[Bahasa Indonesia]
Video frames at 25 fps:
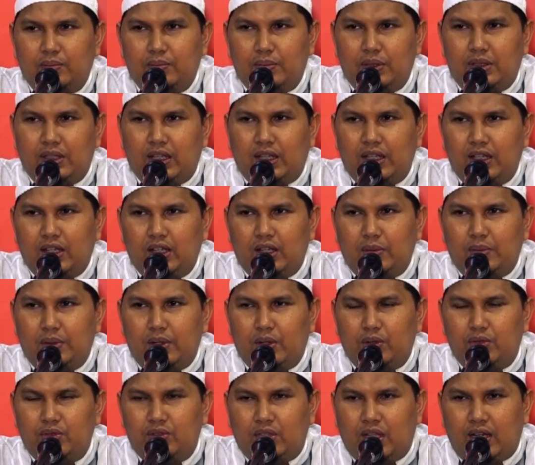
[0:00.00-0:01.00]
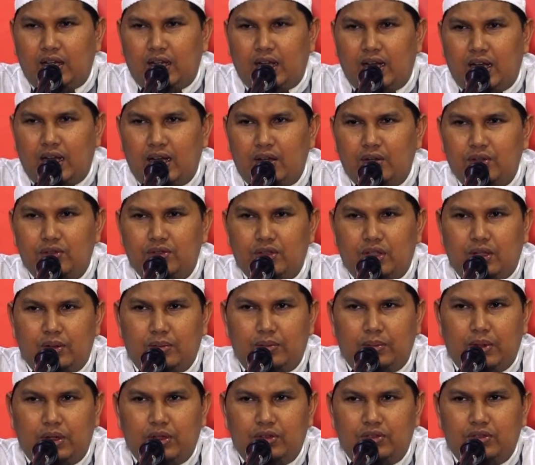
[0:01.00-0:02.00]
Bertanya kepada Ustadz A,
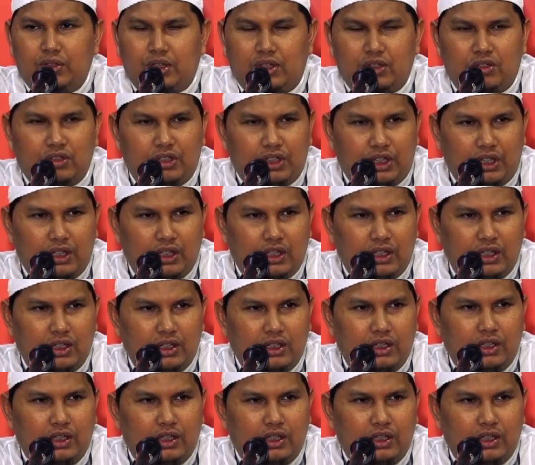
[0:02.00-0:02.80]
Ustadz B, Ustadz C,